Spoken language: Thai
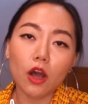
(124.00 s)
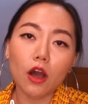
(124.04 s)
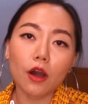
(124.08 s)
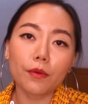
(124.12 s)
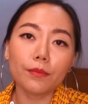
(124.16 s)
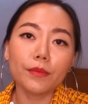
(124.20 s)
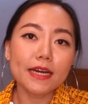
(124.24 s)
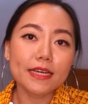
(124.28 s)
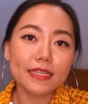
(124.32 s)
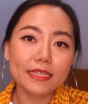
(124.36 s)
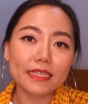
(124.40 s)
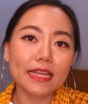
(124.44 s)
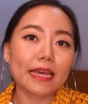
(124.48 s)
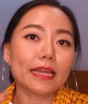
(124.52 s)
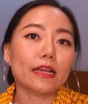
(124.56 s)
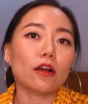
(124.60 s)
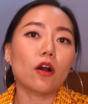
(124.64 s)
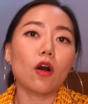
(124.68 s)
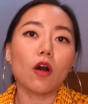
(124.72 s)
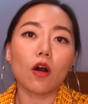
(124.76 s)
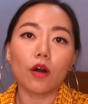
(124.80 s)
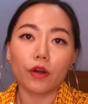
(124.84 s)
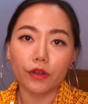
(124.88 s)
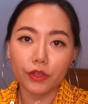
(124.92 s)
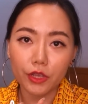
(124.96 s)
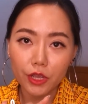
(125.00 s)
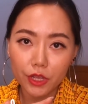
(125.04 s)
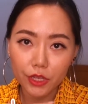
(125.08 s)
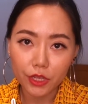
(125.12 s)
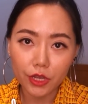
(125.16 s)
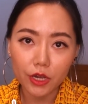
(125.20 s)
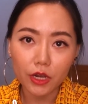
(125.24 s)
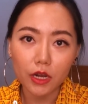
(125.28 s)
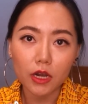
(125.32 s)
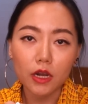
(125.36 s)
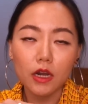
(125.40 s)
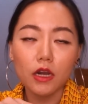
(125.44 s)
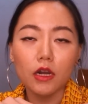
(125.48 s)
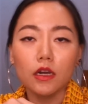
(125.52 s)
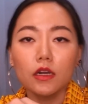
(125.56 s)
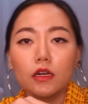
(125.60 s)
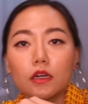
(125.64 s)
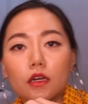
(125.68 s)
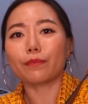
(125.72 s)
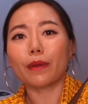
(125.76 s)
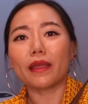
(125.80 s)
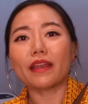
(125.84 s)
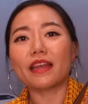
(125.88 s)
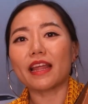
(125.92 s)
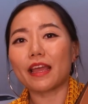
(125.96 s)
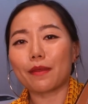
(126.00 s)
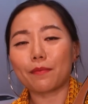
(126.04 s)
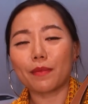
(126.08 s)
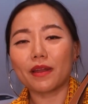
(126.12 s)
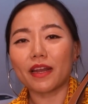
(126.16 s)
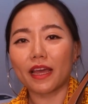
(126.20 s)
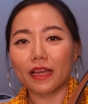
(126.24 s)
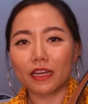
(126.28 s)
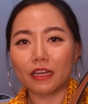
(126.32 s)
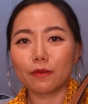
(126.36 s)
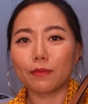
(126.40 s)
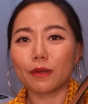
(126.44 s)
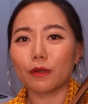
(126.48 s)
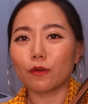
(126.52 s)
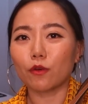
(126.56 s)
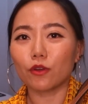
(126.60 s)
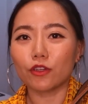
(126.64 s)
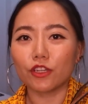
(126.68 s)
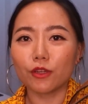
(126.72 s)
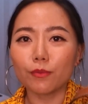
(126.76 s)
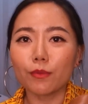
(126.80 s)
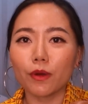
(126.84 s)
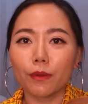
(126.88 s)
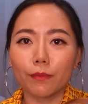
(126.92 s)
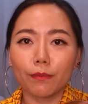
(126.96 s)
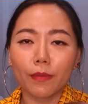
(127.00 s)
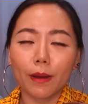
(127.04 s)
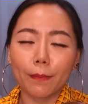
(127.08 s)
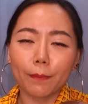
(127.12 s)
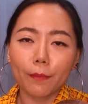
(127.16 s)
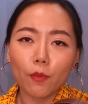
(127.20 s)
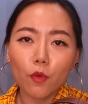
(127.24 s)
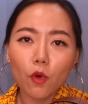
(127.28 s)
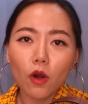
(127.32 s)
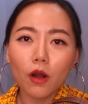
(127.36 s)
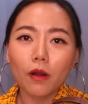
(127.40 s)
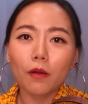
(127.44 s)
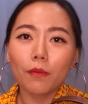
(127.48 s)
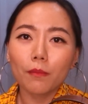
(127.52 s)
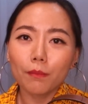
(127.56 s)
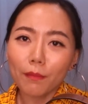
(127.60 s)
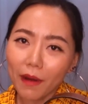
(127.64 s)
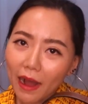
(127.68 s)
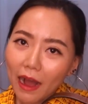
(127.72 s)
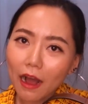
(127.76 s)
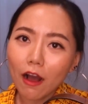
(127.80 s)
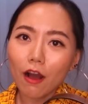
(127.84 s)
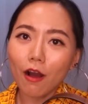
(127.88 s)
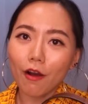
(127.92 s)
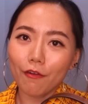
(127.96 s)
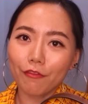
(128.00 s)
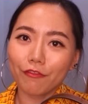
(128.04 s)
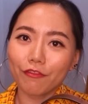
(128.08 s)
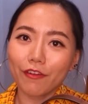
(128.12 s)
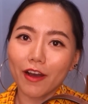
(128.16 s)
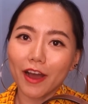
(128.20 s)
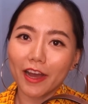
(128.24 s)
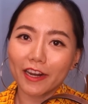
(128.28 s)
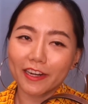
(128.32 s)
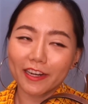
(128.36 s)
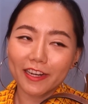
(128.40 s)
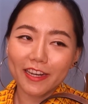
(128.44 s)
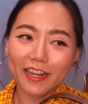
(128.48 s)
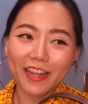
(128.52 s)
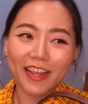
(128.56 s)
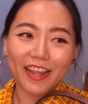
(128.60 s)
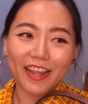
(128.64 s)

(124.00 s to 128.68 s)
ชอบใส่ของเยอะๆ ไปไหนมาไหน คือเป็นคนที่เหมือนแบบพวกบ้าหอบฟางนั่น